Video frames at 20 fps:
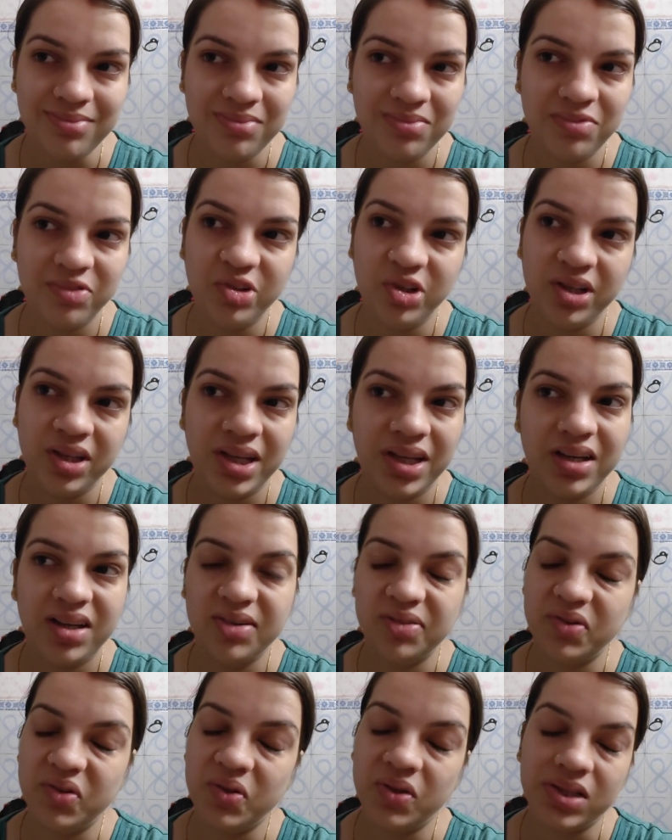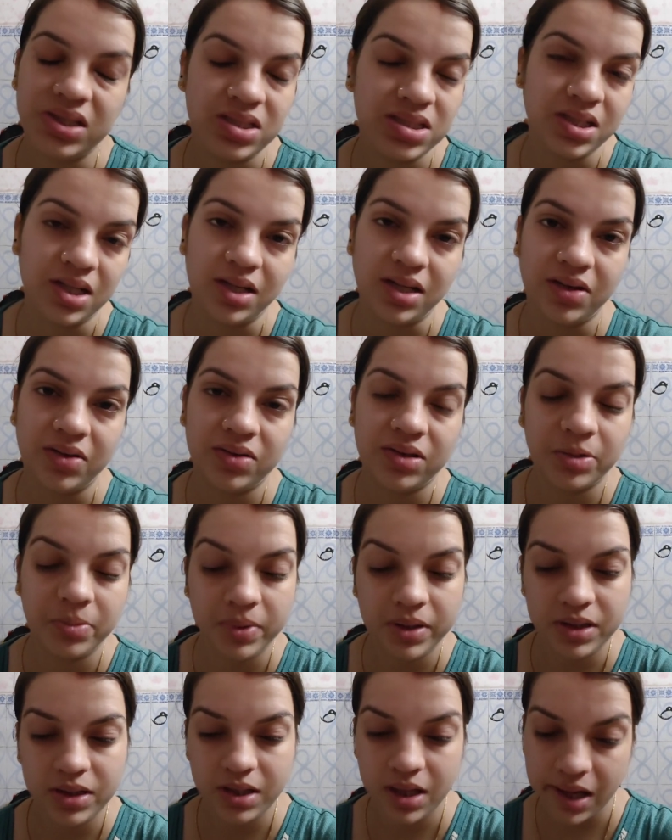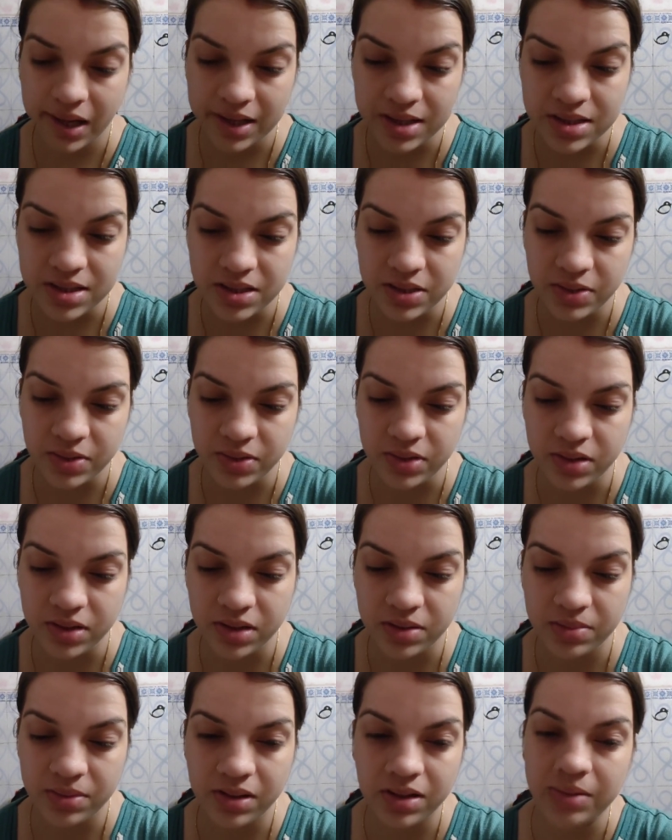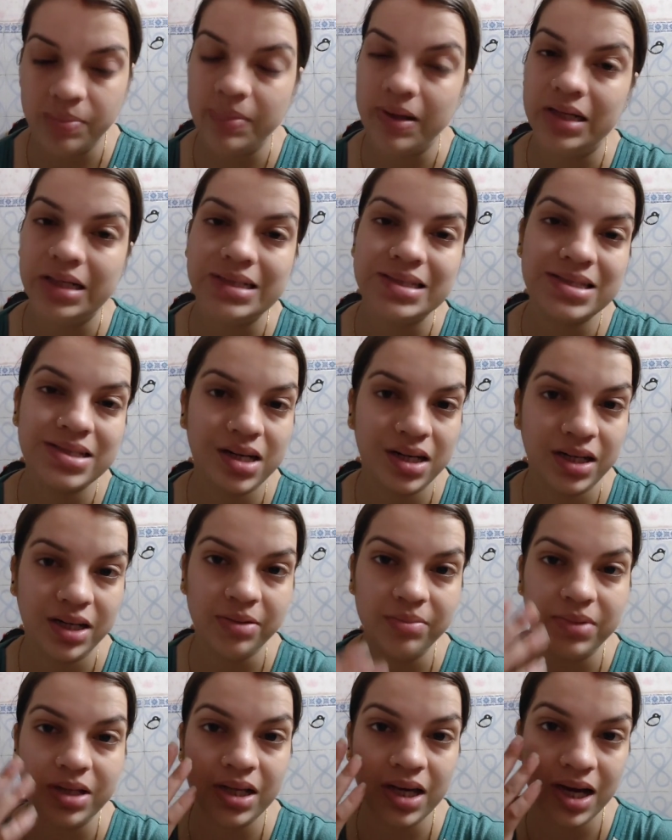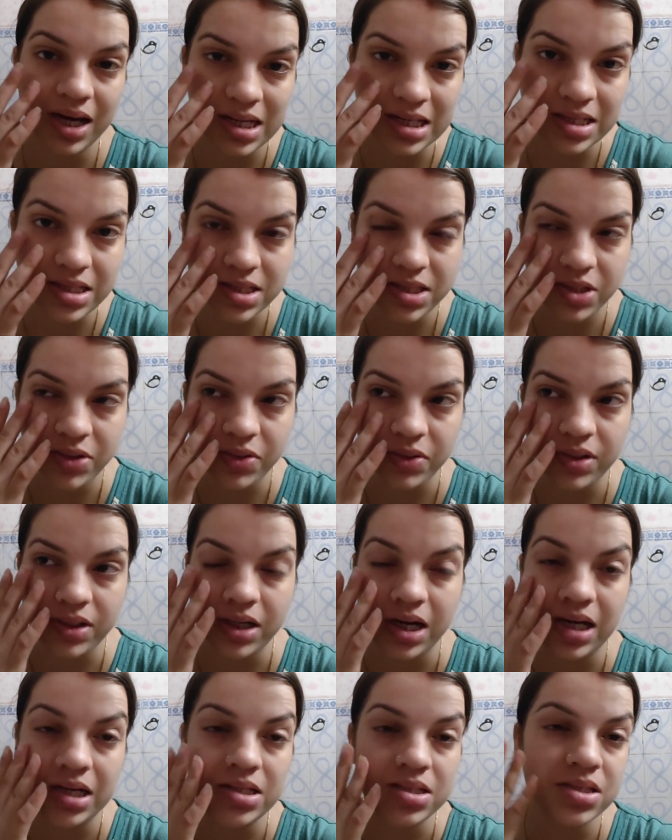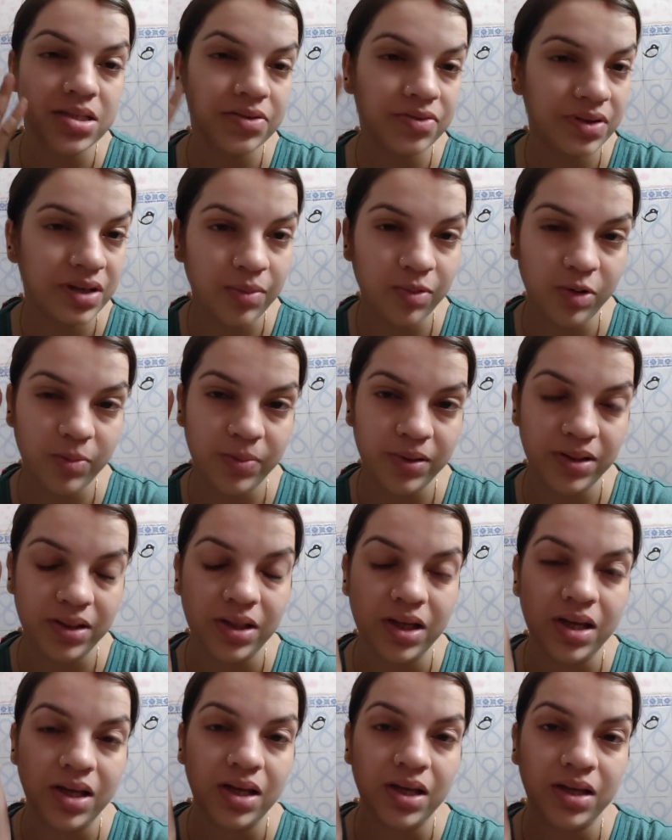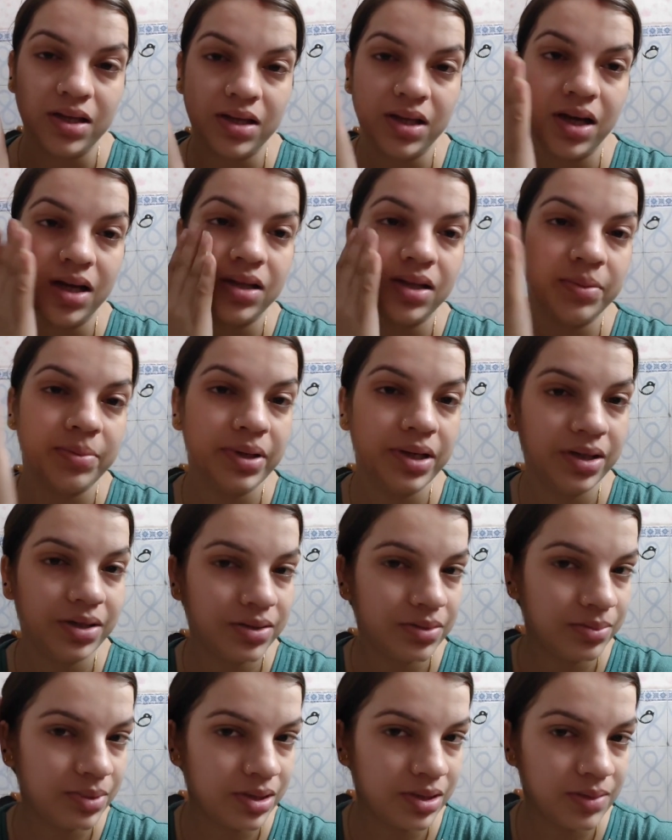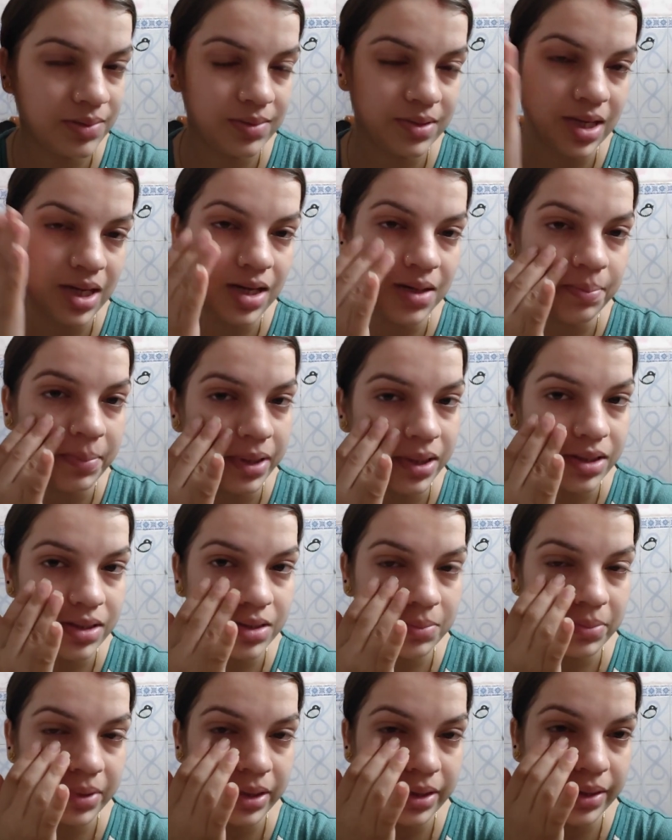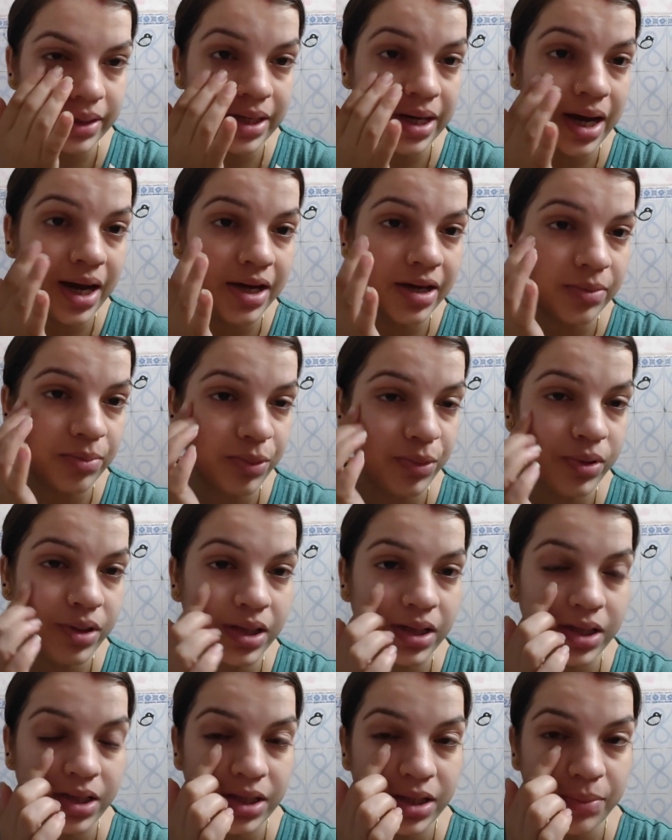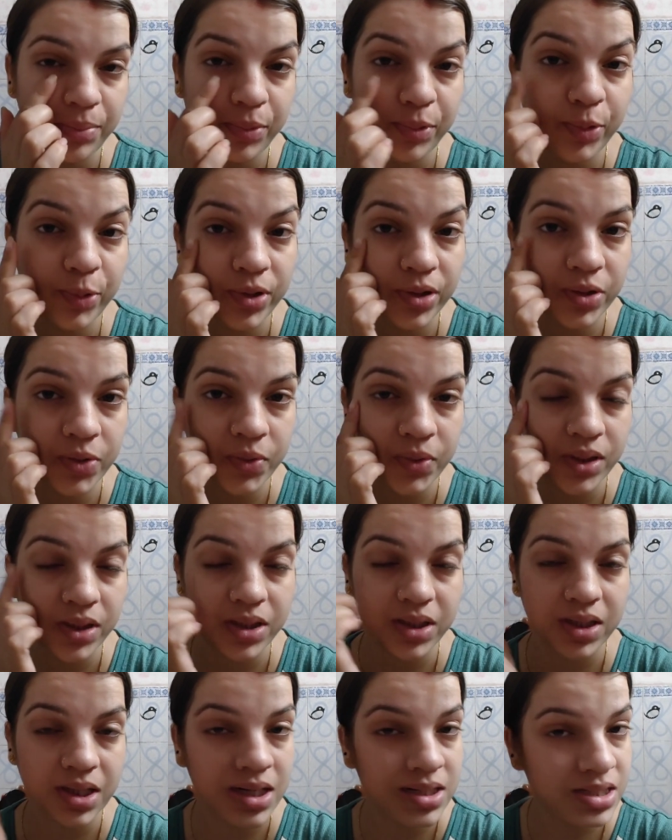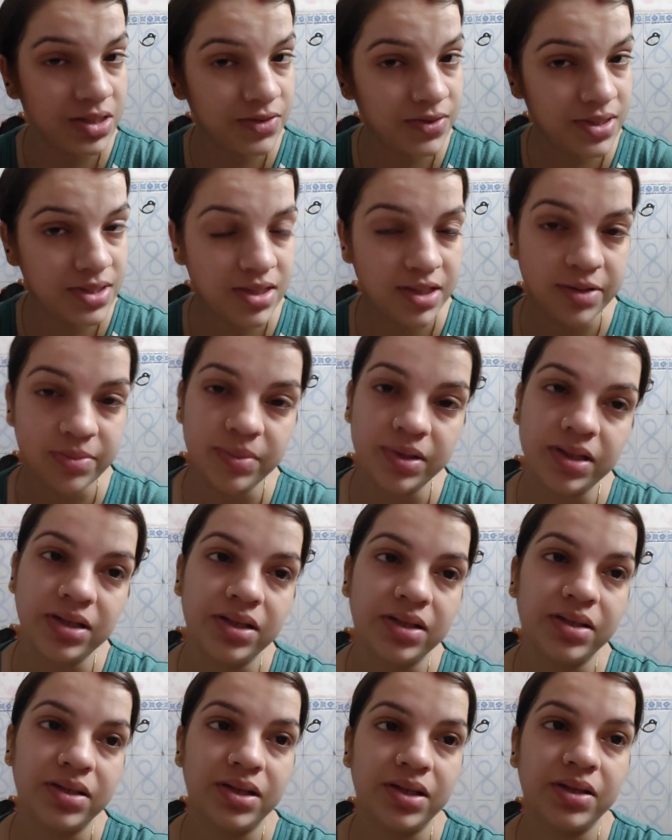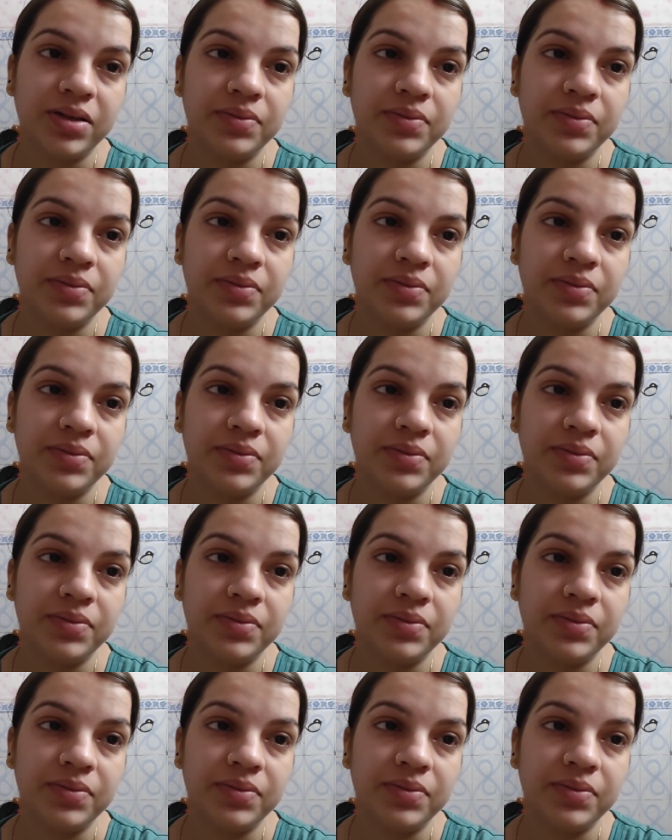वही एक हफ्ता होने जा रहा है तबीयत ऐसी ही होती थी मतलब पहले स्टार्टिंग मेरी आइस से हुई आइस से फिर आपको बताया था मेरा मतलब यहाँ पे मतलब ये आई बोन है ना ये पूरी दुख रही थी यहाँ से भी सर में दर्द